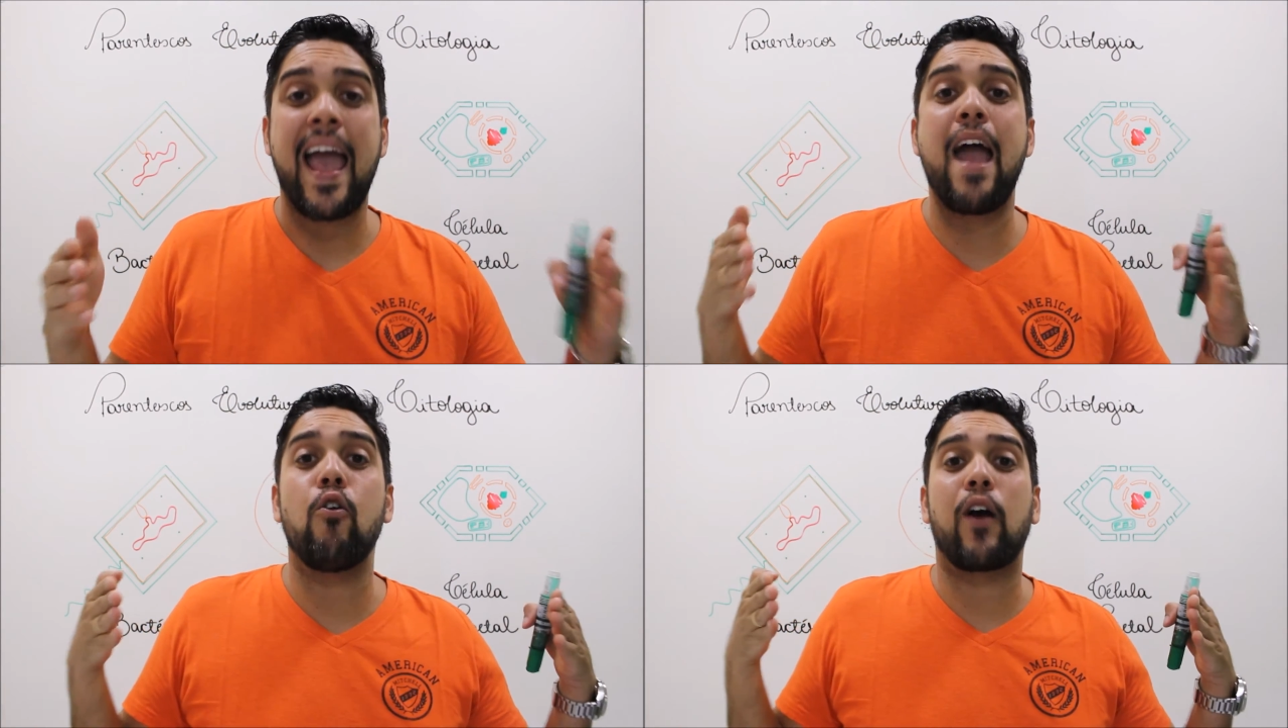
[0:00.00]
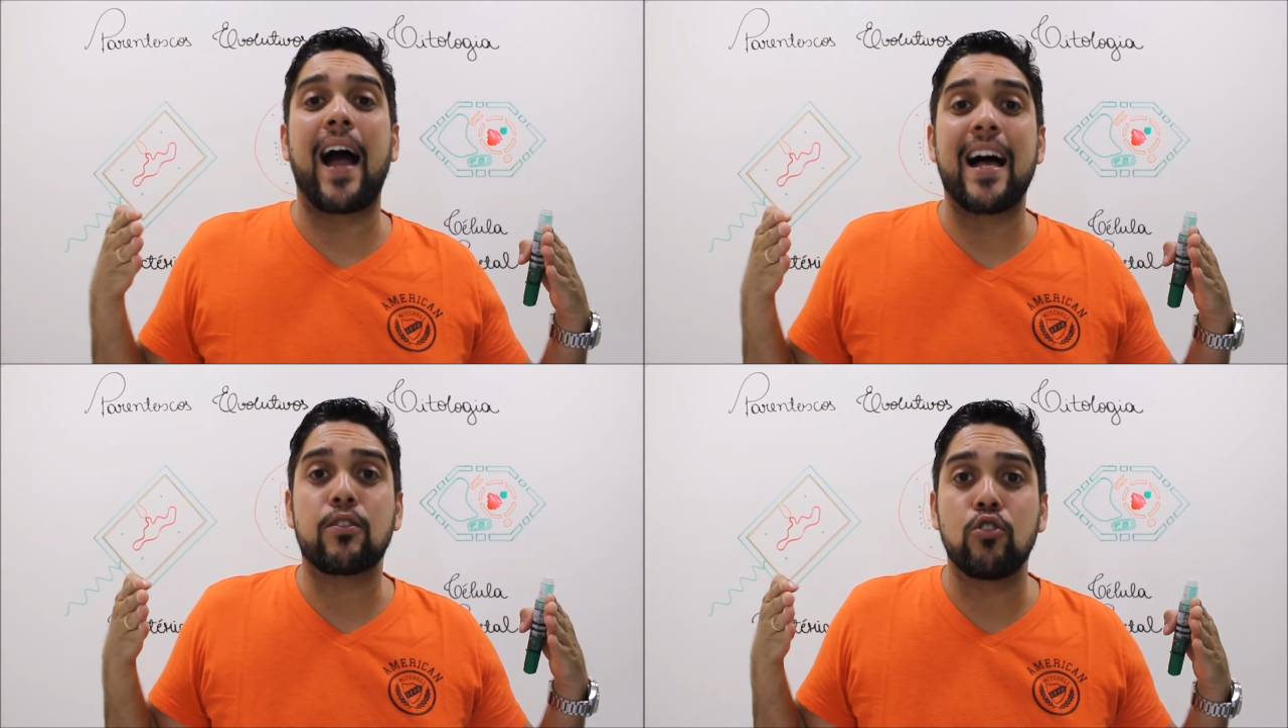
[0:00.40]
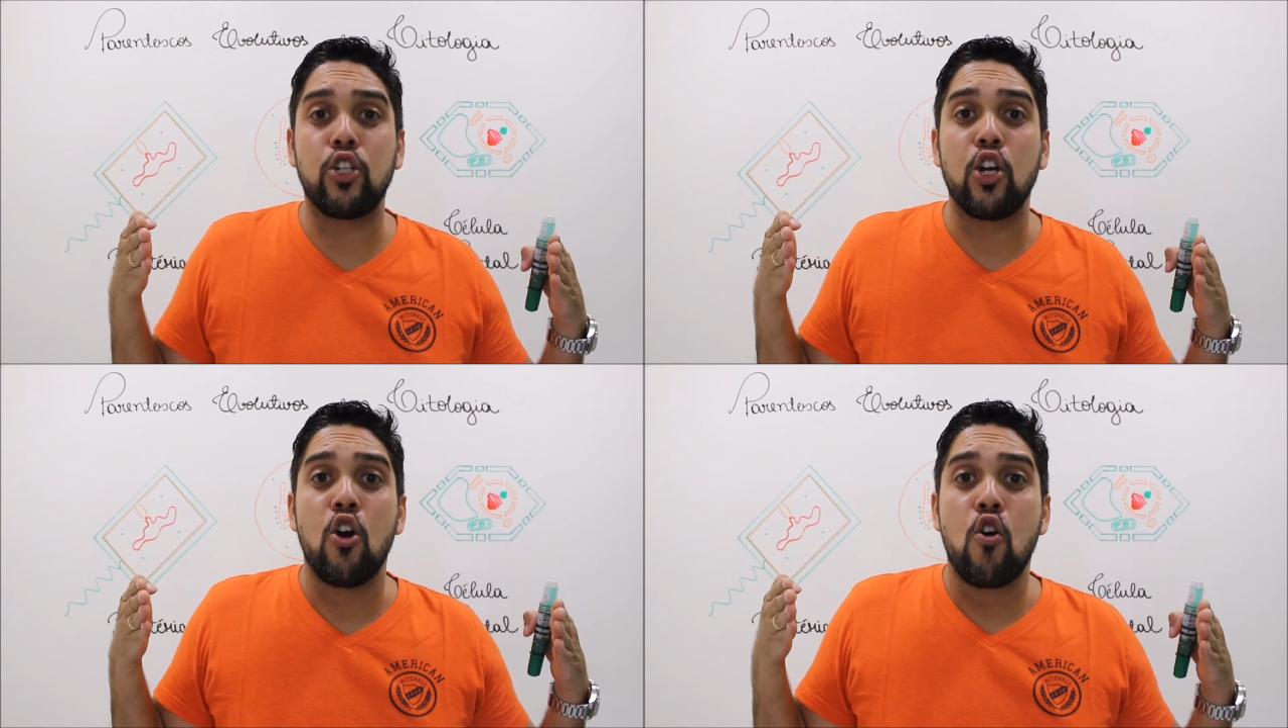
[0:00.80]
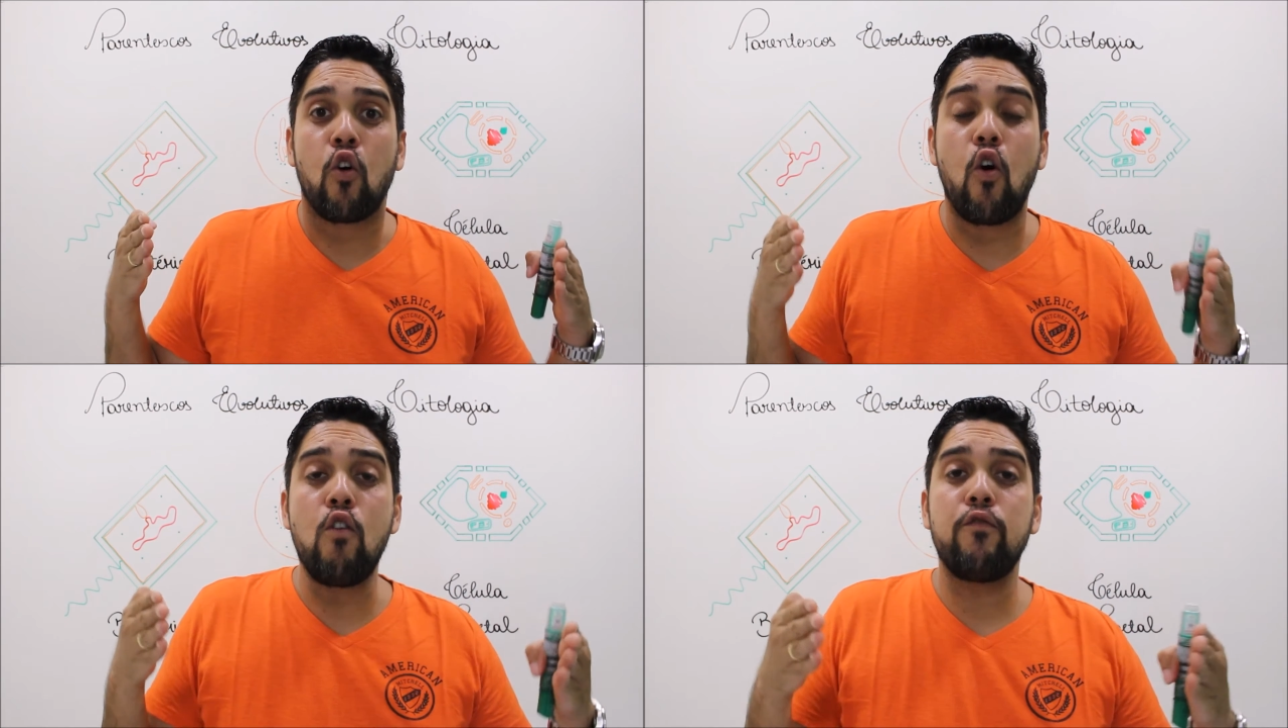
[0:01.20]
é um caso de
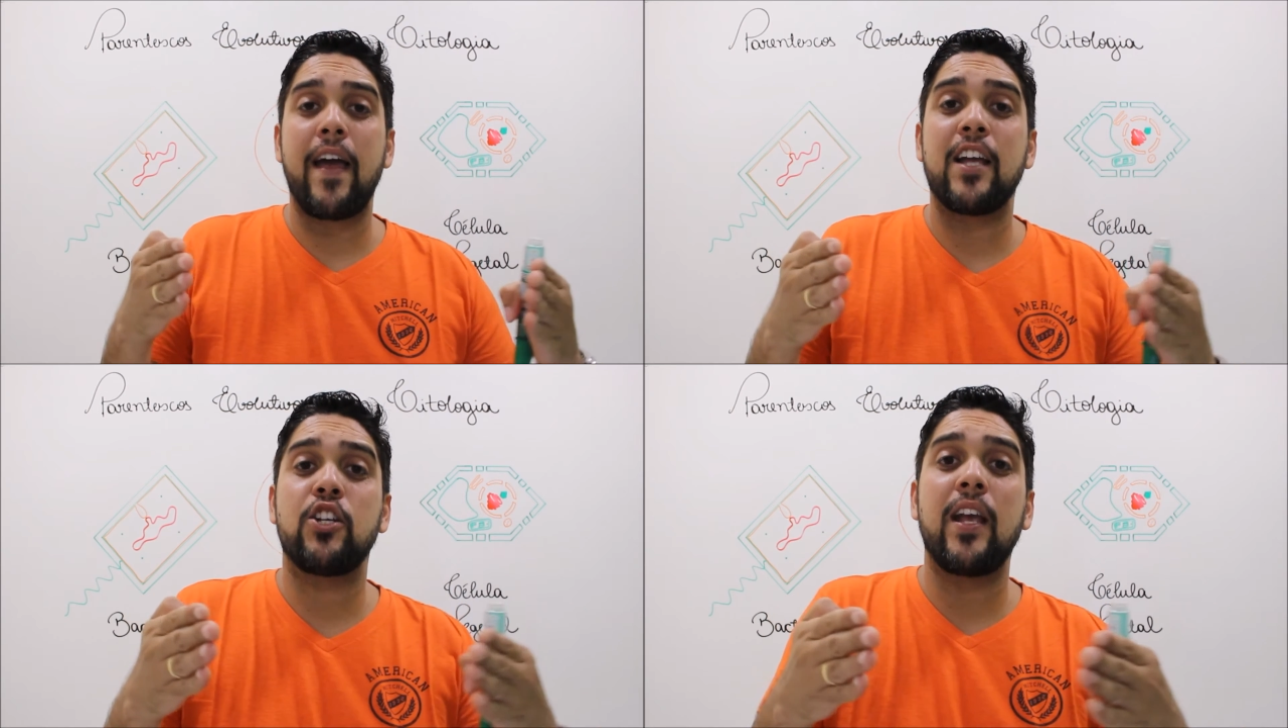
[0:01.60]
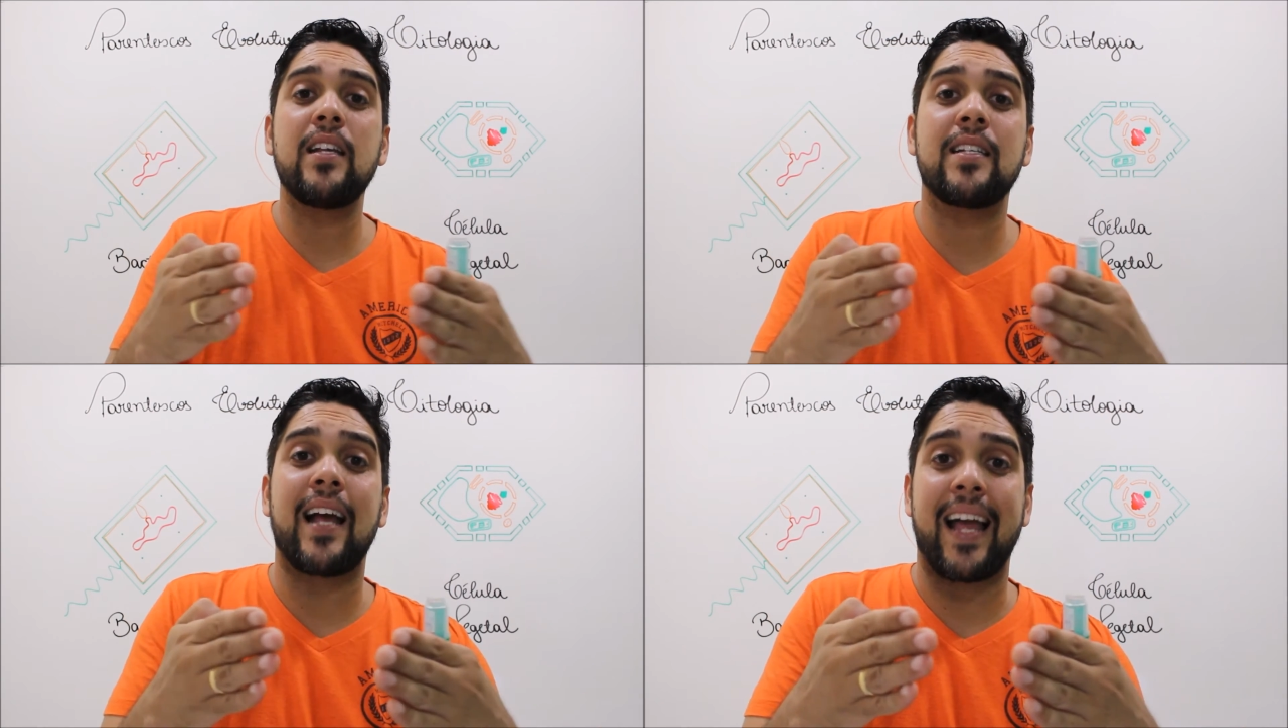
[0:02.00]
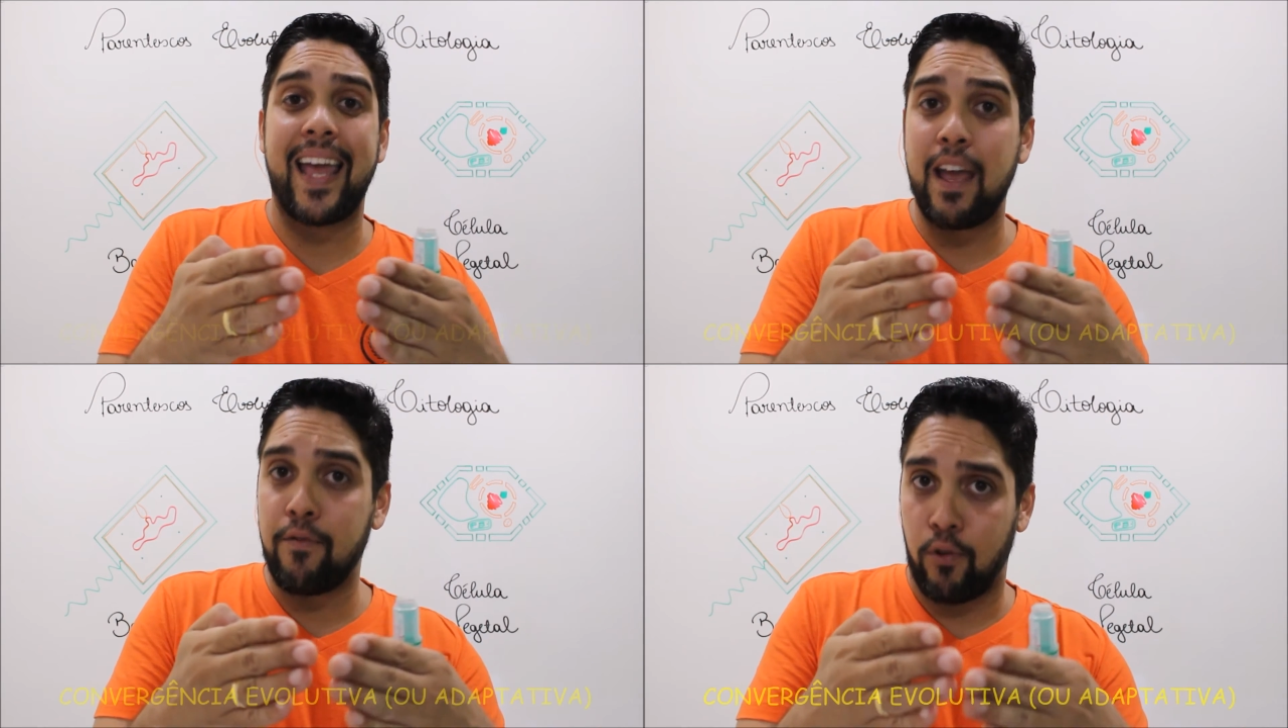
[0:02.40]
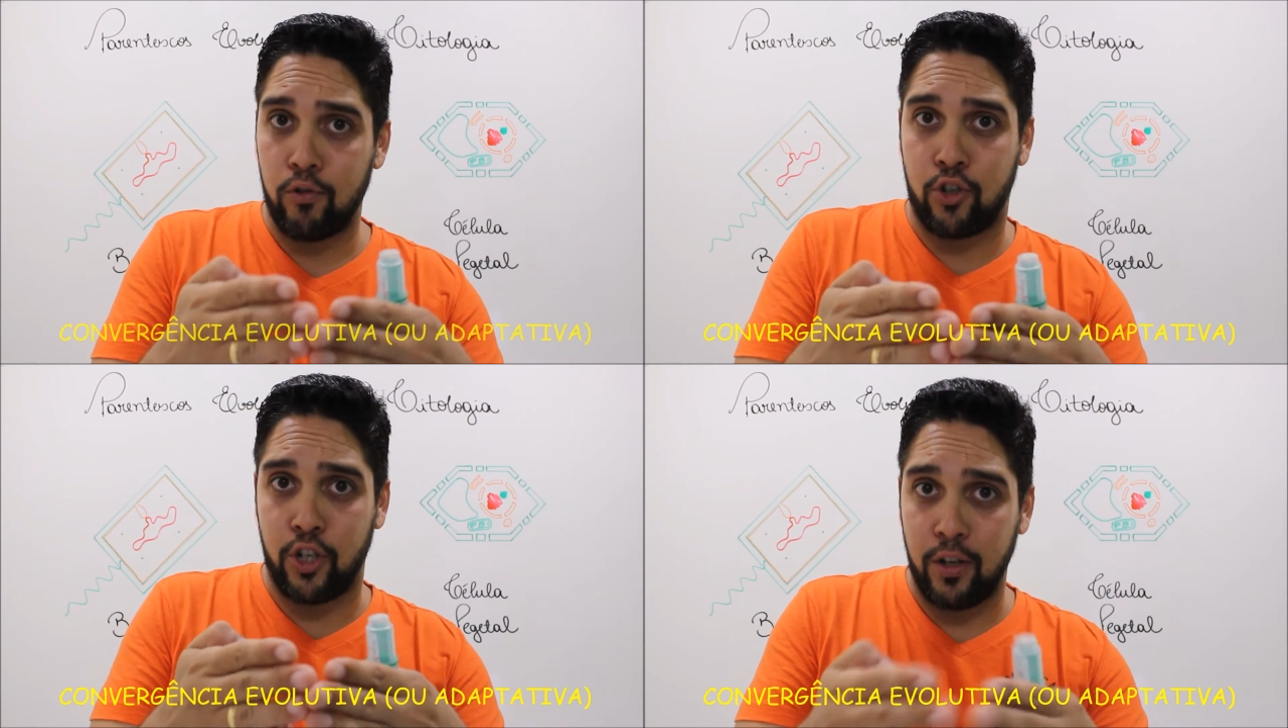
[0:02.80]
convergência
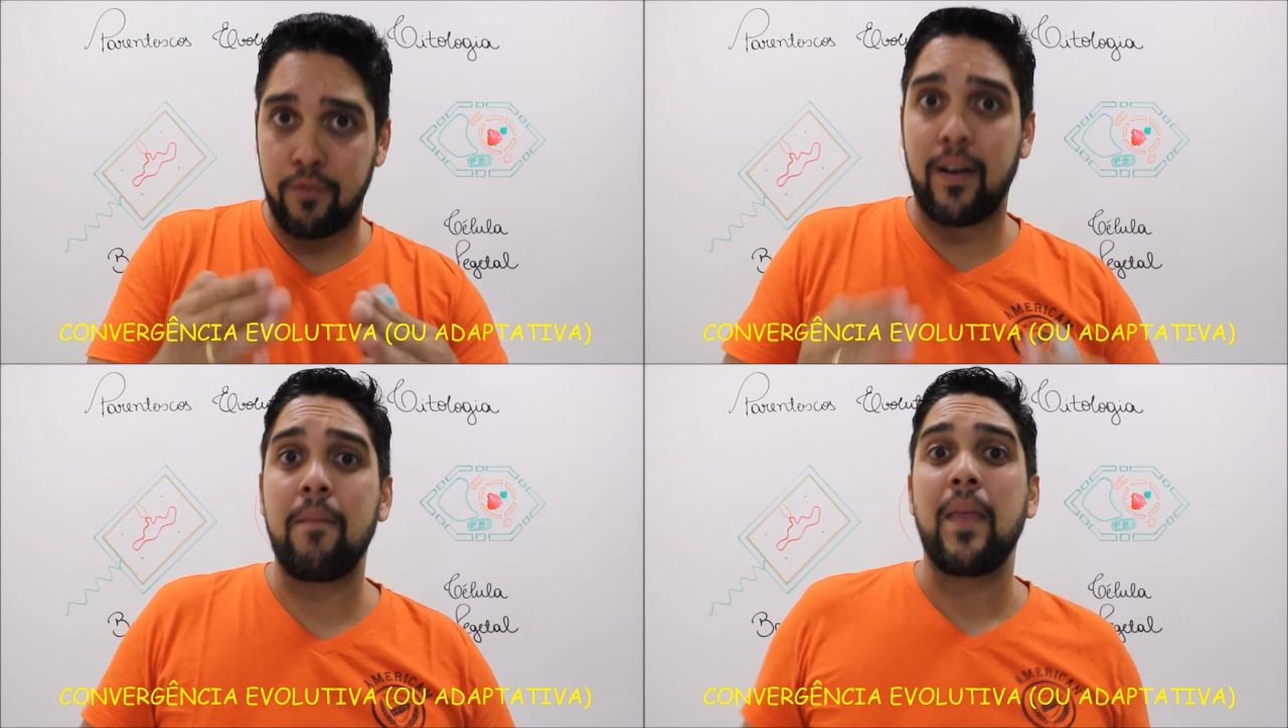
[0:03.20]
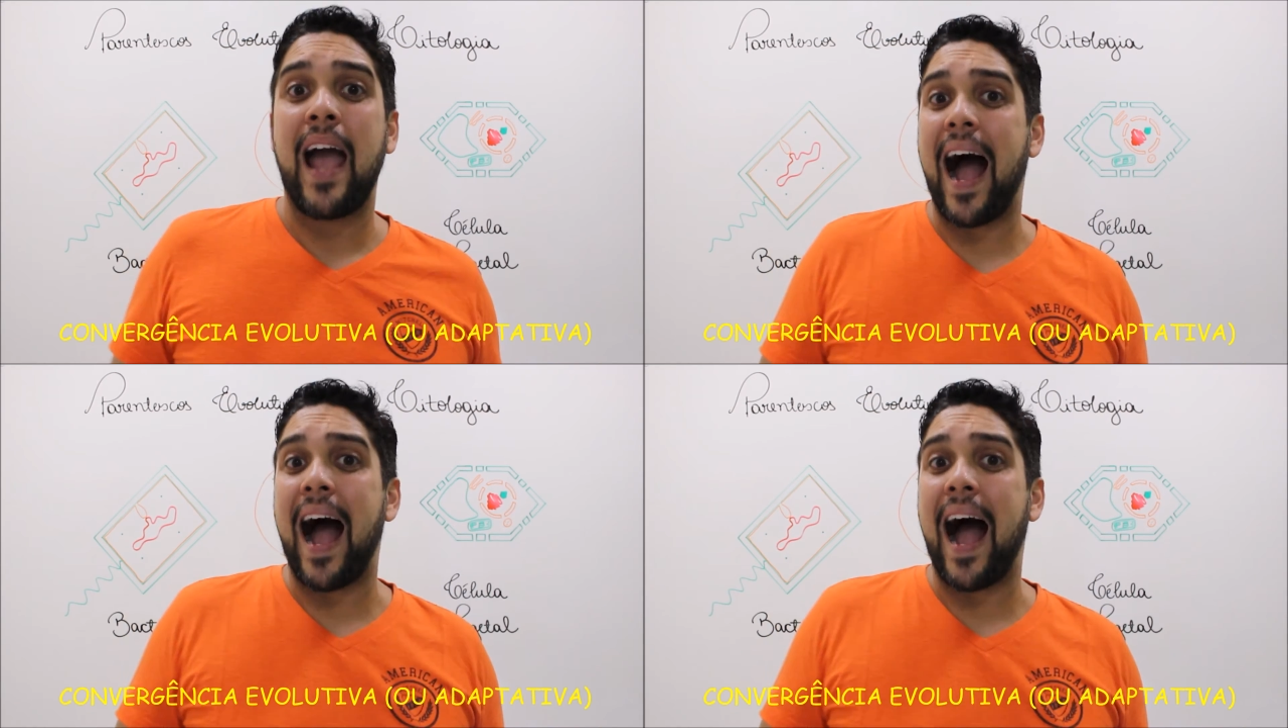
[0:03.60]
evolutiva,